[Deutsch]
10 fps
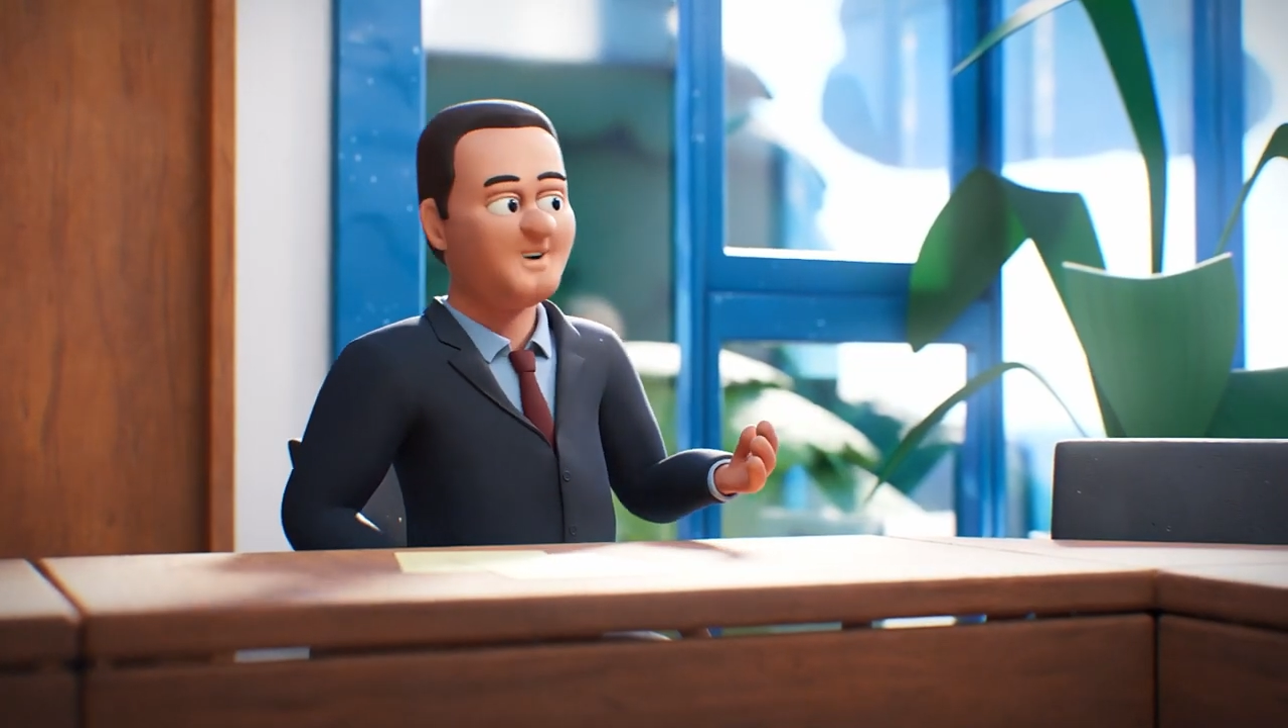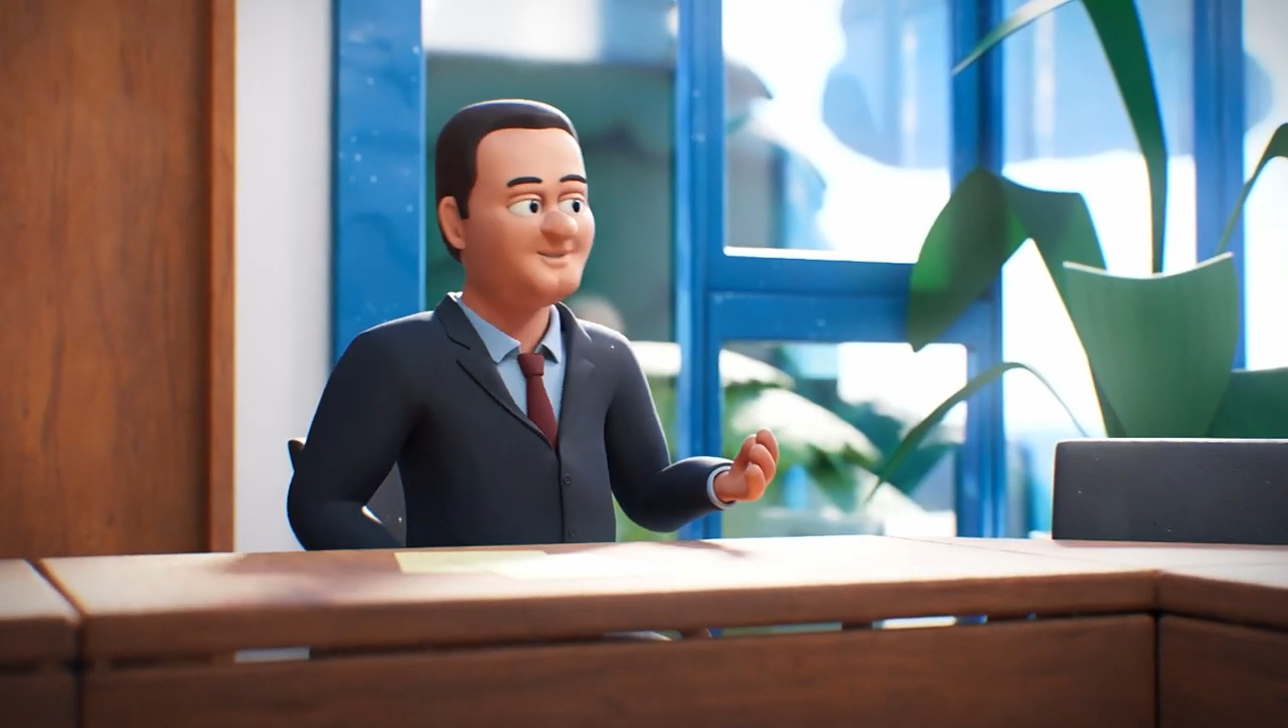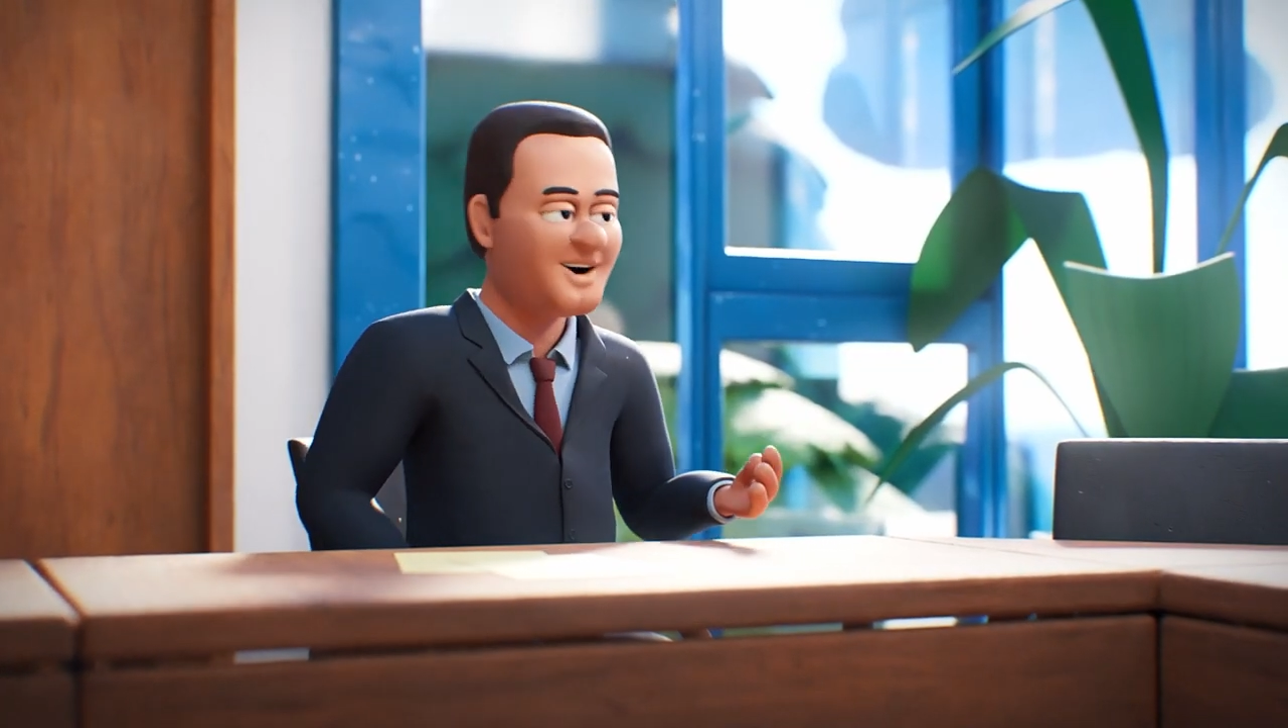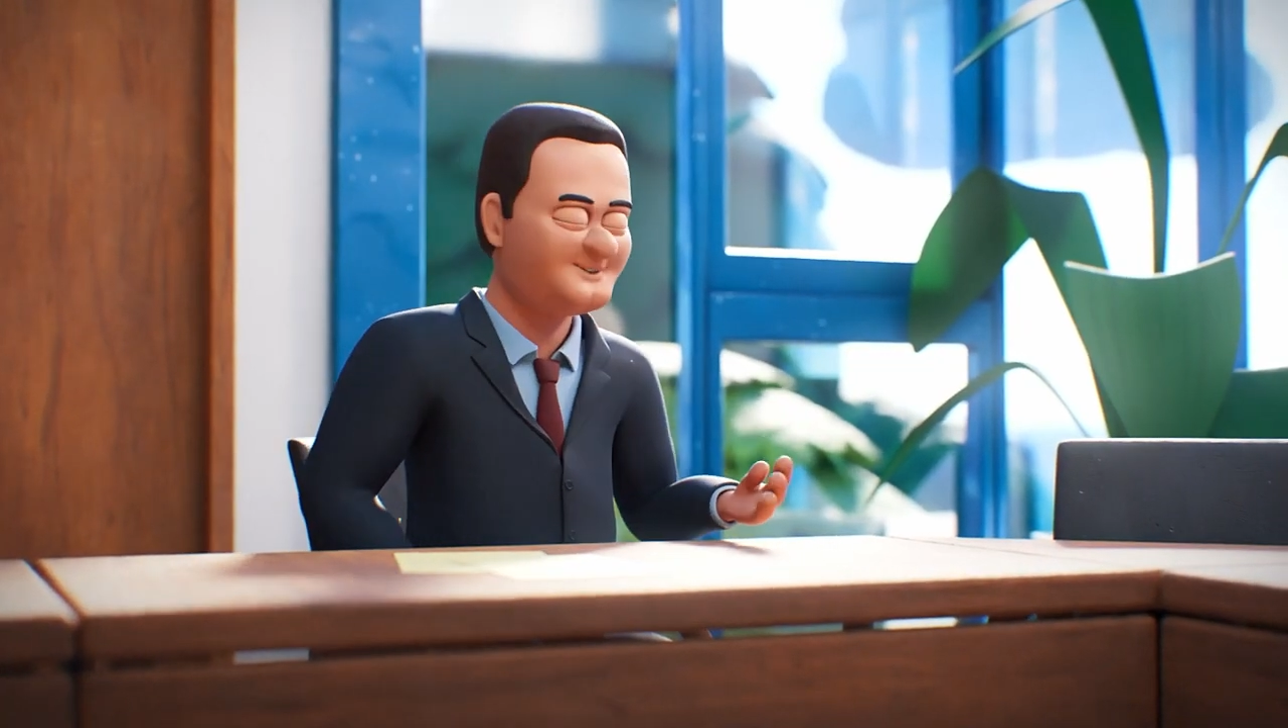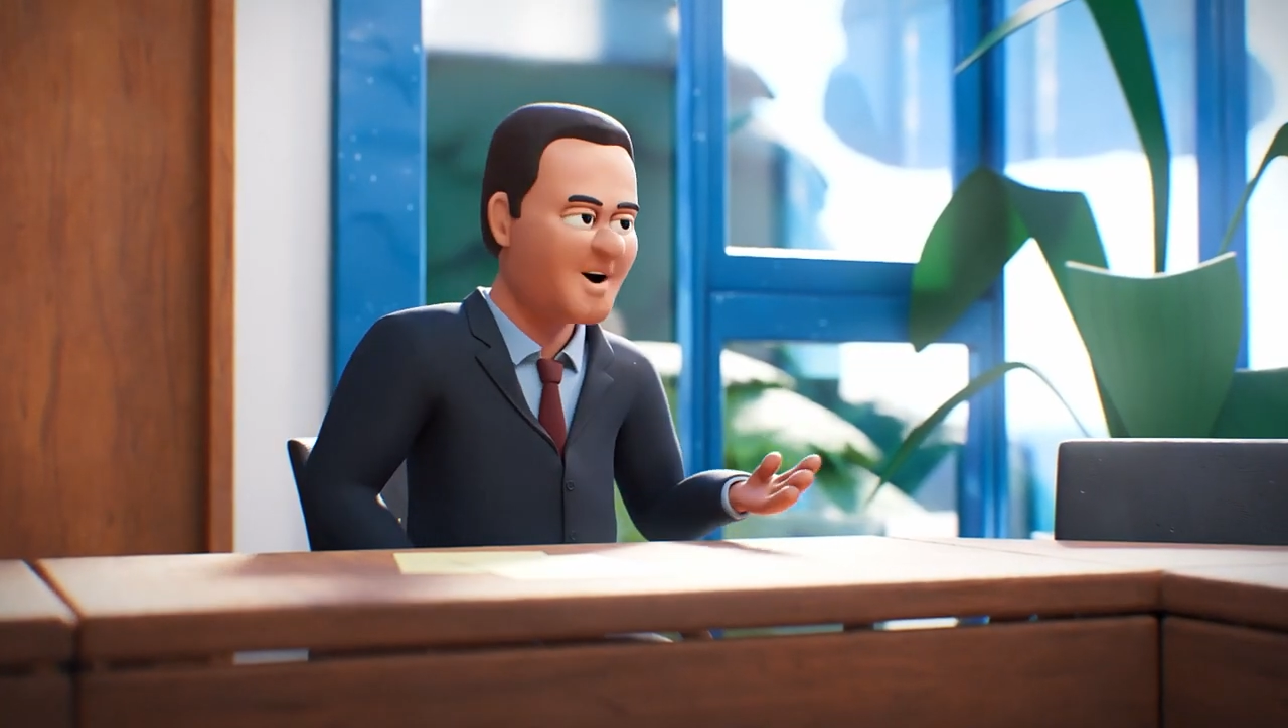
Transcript: für unseren